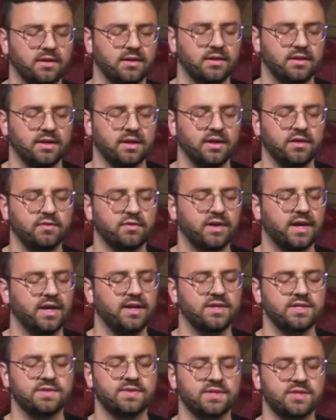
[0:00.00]
Danke für
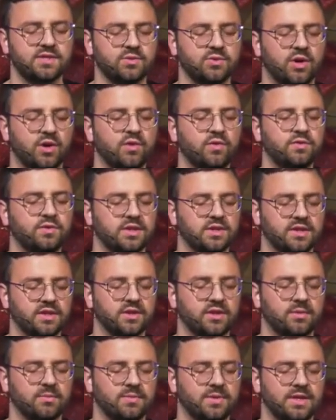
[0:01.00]
alles, was du auf dich
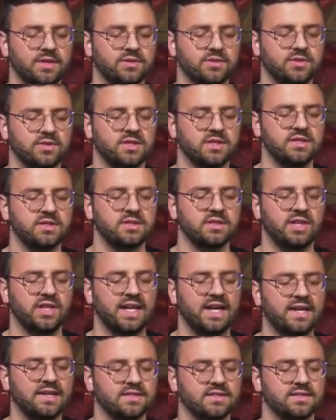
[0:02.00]
genommen hast. Du siehst die
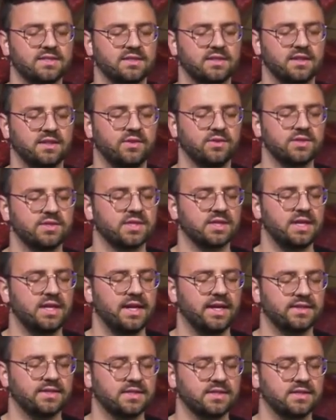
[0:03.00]
Last in unseren
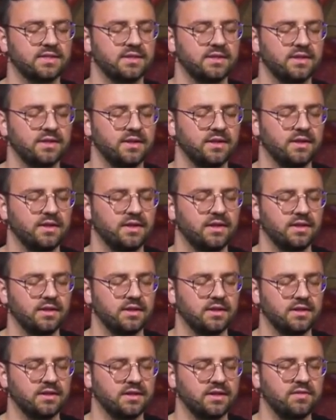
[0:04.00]
Herzen,
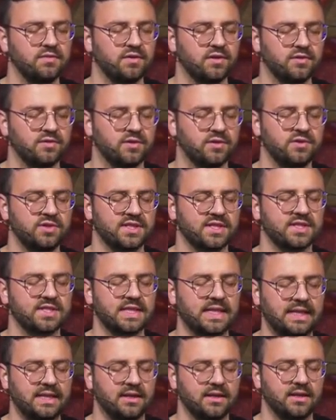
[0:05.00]
die tief auf unserer
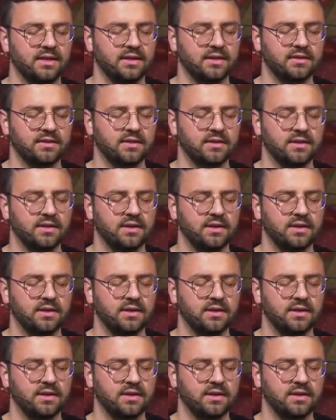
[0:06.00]
Seele liegt.